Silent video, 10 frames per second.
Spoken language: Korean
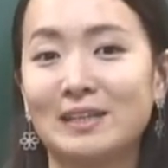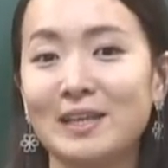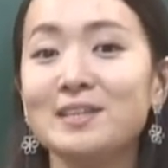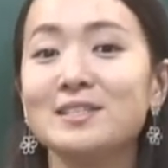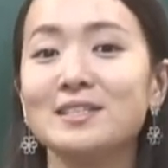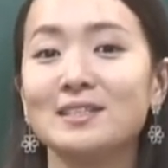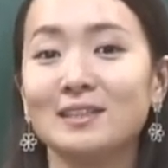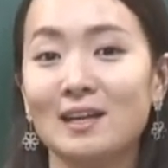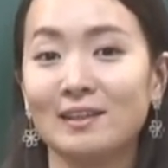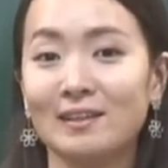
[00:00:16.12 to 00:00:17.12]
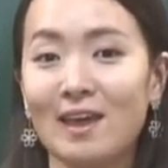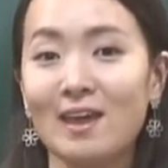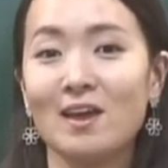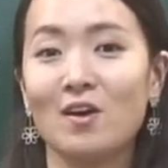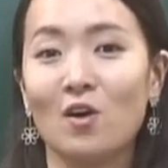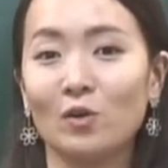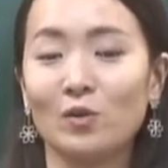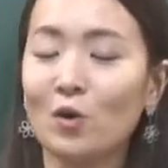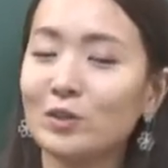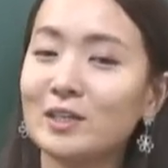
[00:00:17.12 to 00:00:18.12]
택시를 탈 때
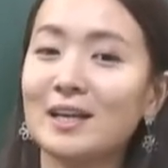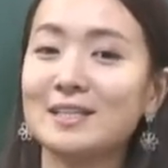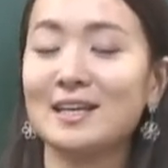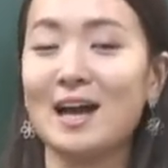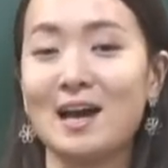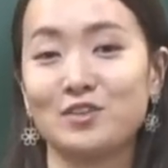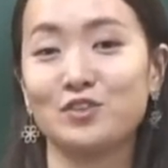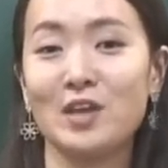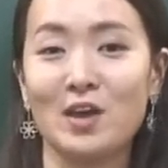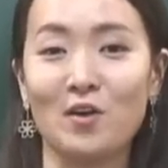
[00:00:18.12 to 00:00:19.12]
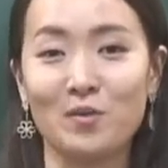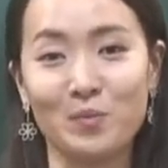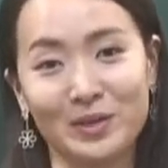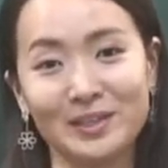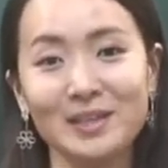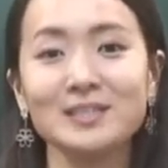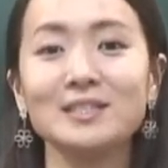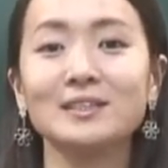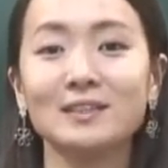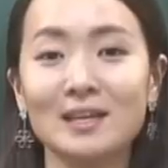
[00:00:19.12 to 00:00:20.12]
어디까지 가주세요. 뭐 이렇게
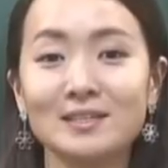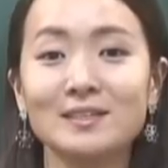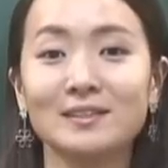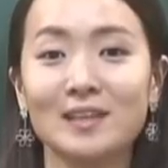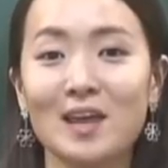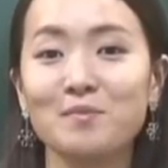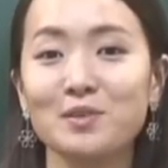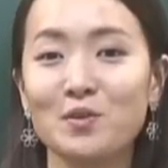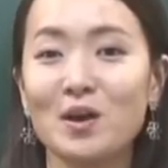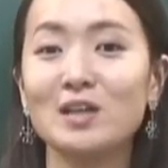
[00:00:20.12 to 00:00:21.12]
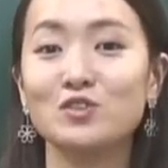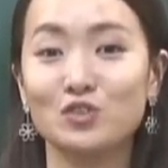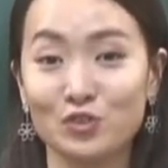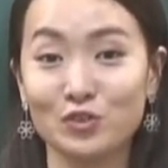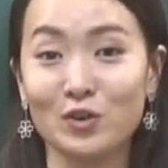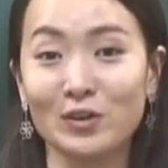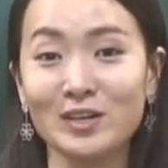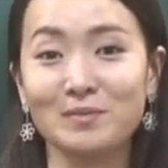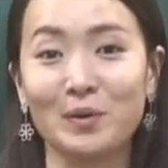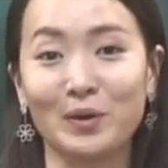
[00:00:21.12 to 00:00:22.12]
택시를 탔을 때 필요한
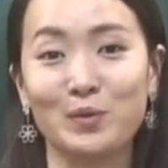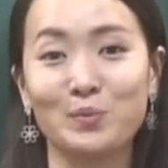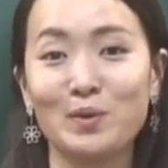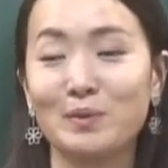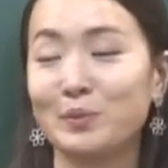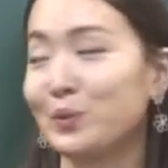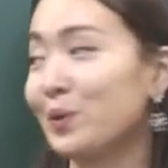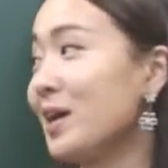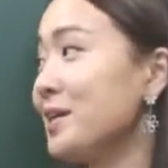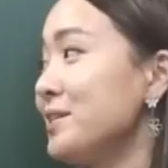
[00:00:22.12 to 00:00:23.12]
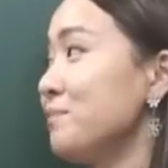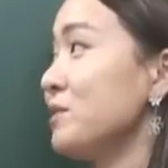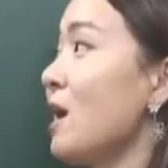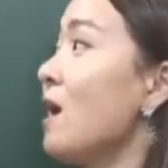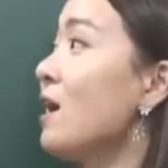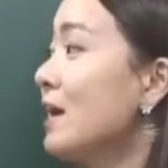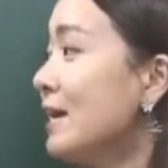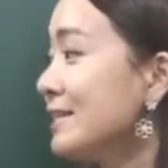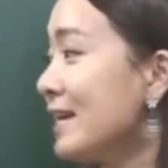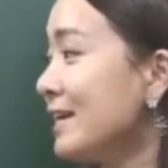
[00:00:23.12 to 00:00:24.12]
중국어를 몇 개 공부해 보도록 하겠습니다.
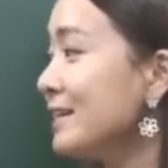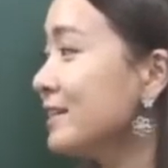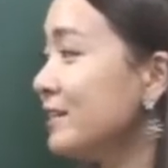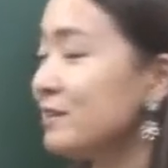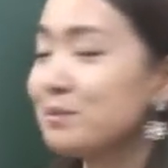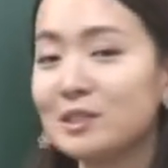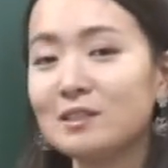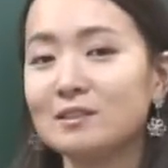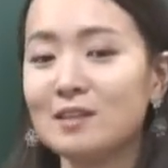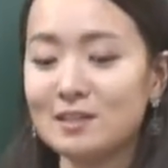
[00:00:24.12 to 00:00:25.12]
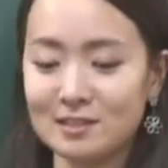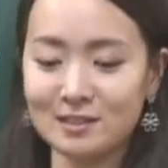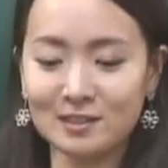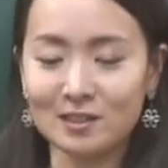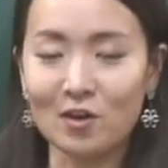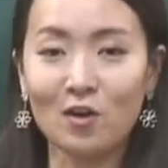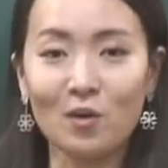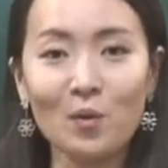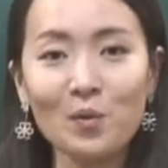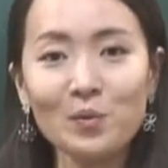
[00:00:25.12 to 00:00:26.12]
자, 이 그림은 사실은
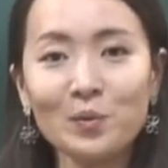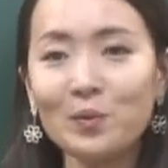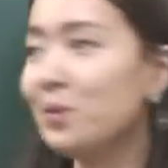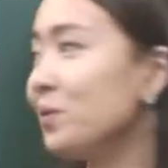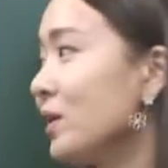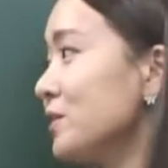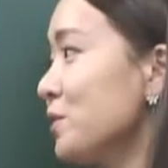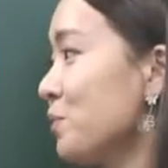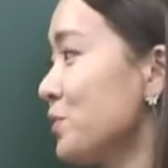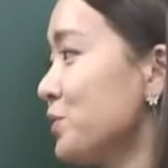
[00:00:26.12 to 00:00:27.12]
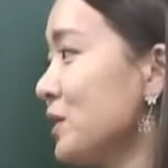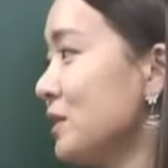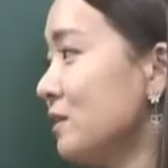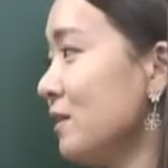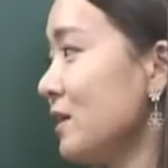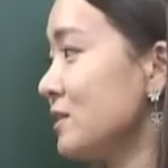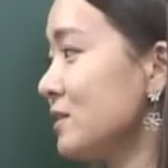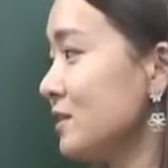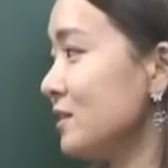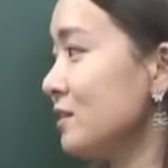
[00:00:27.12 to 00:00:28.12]
홍콩에서 볼 수 있는
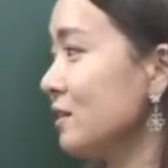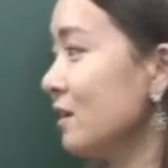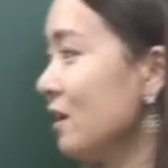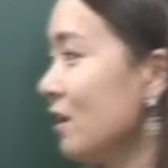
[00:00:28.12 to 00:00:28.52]
택시는